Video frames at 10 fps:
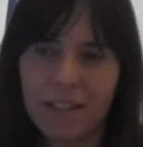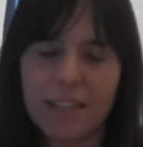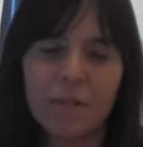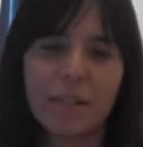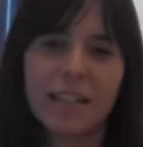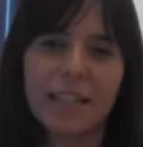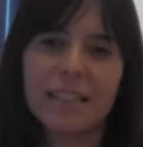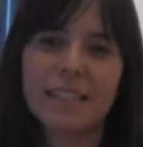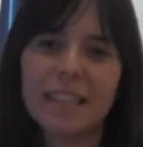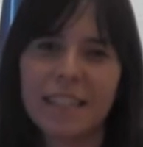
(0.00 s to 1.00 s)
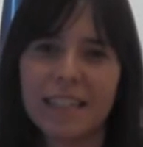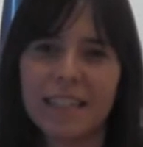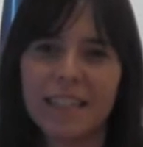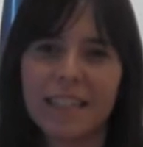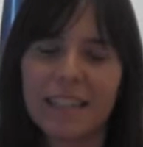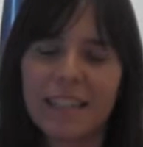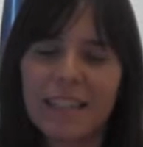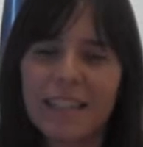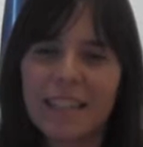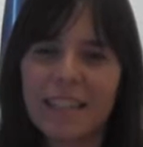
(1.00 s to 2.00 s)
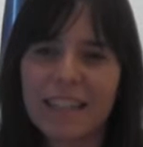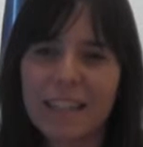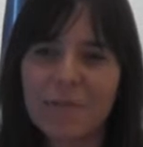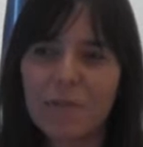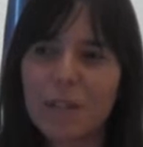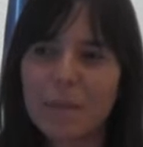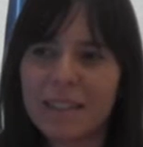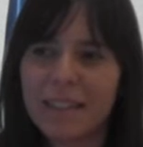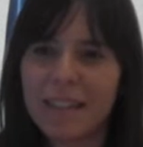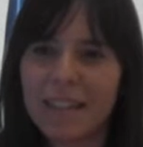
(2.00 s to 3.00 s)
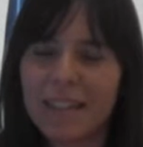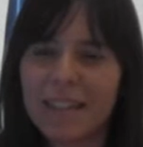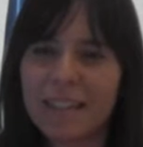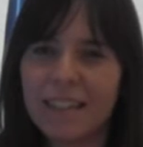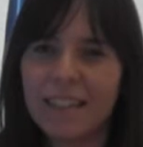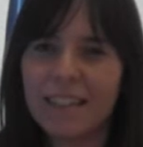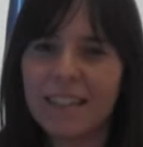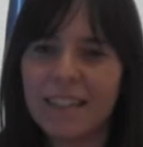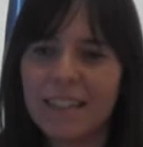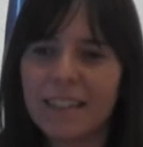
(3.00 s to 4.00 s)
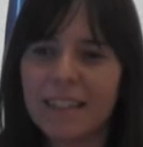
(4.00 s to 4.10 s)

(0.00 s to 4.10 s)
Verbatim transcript: Y una es eh, que es fundamental eh,